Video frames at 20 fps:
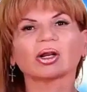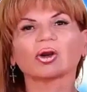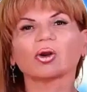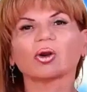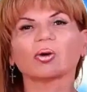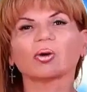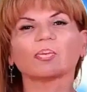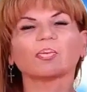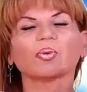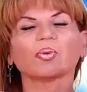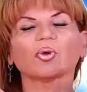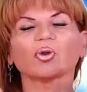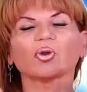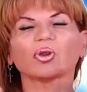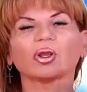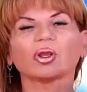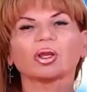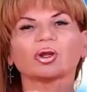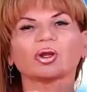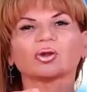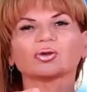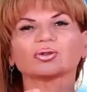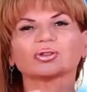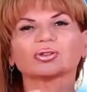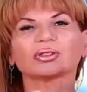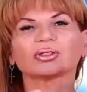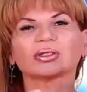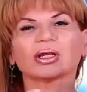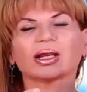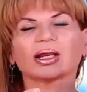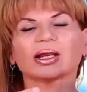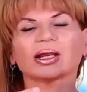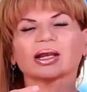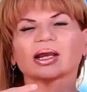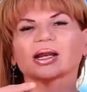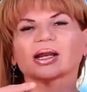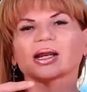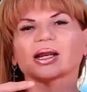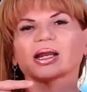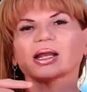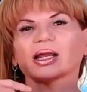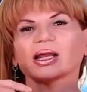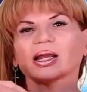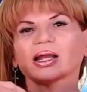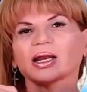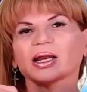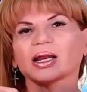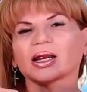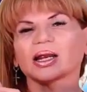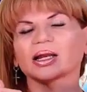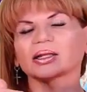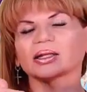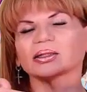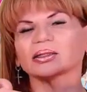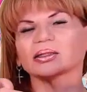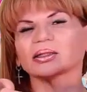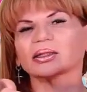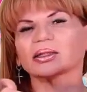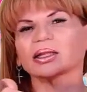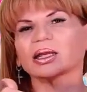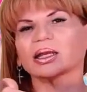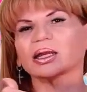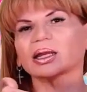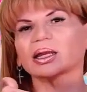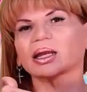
las puertas. Tienes miedo a darlo todo,